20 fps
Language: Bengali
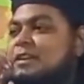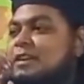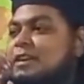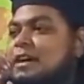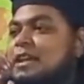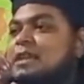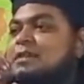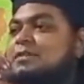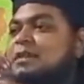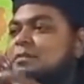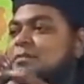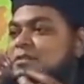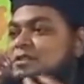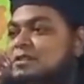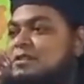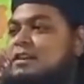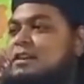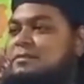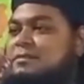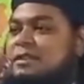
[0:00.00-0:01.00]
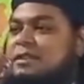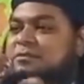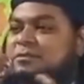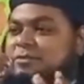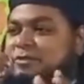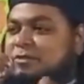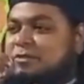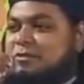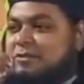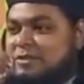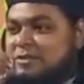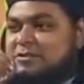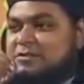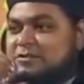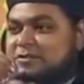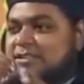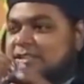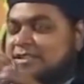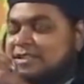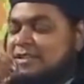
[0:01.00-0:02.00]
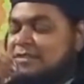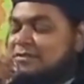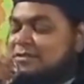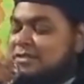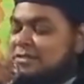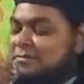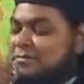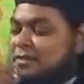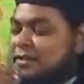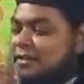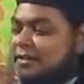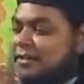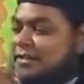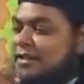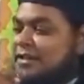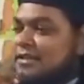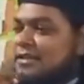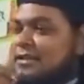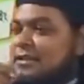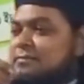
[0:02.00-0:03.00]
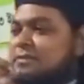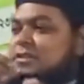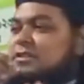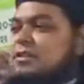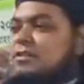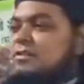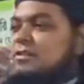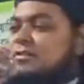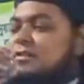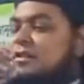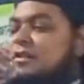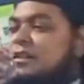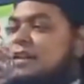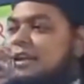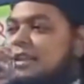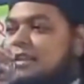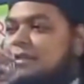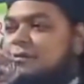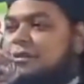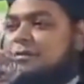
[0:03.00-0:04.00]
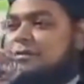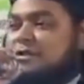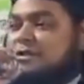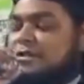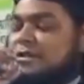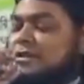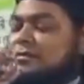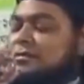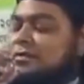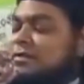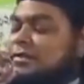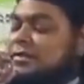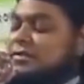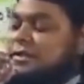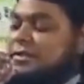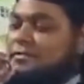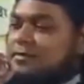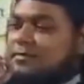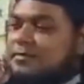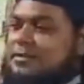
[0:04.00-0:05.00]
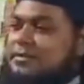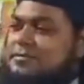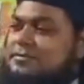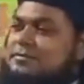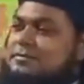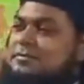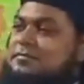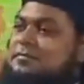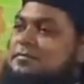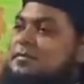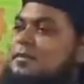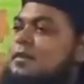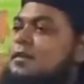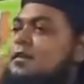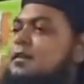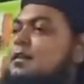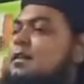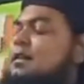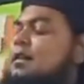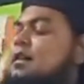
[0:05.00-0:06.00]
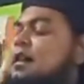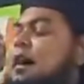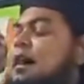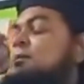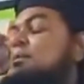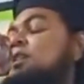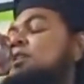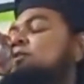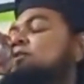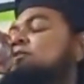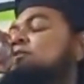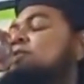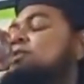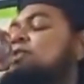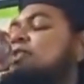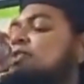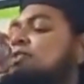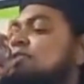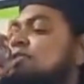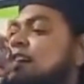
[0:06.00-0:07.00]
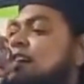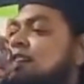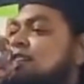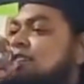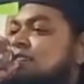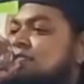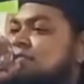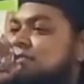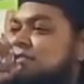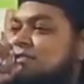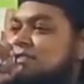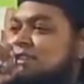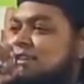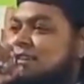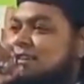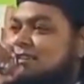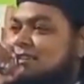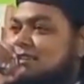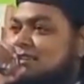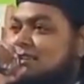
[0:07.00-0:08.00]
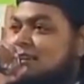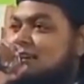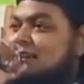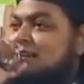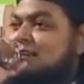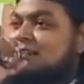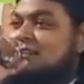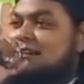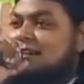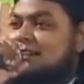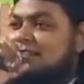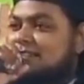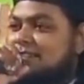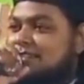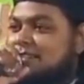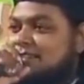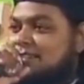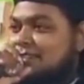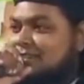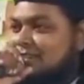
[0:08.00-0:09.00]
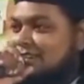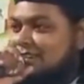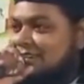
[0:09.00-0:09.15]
কালেমার বিষয়টা আপনার মতো একটু সাজাই গুছাই বলেন তাই মিশা সদগর কালেমার বিষয়টা বলতেছে এইভাবে আমরা দু চোখে যা কিছু দেখি আর না দেখি